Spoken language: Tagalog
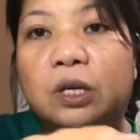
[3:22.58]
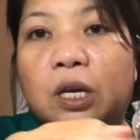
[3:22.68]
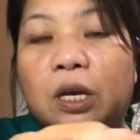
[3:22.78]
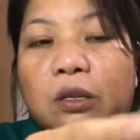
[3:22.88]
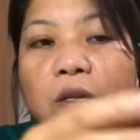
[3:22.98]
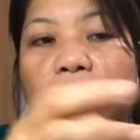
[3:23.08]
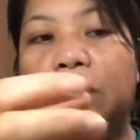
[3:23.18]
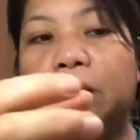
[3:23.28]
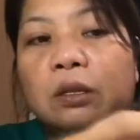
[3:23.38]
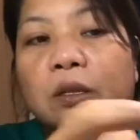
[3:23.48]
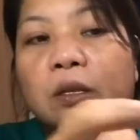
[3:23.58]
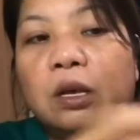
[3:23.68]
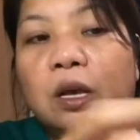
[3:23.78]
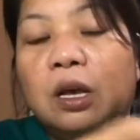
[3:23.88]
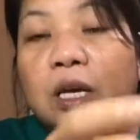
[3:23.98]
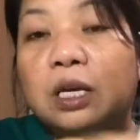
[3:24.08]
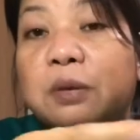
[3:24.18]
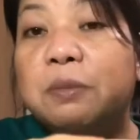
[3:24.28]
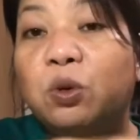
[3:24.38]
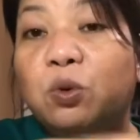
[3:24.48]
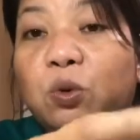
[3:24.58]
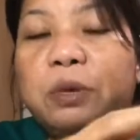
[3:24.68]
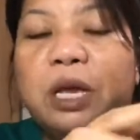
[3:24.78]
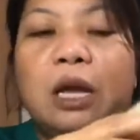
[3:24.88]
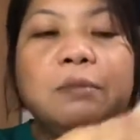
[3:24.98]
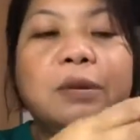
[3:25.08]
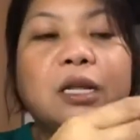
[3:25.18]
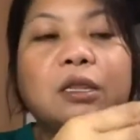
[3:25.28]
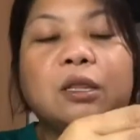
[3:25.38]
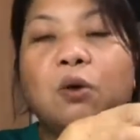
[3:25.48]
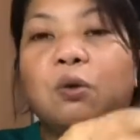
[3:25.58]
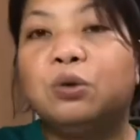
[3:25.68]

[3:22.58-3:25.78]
Yan. Kasi madudumihan naman ang takong.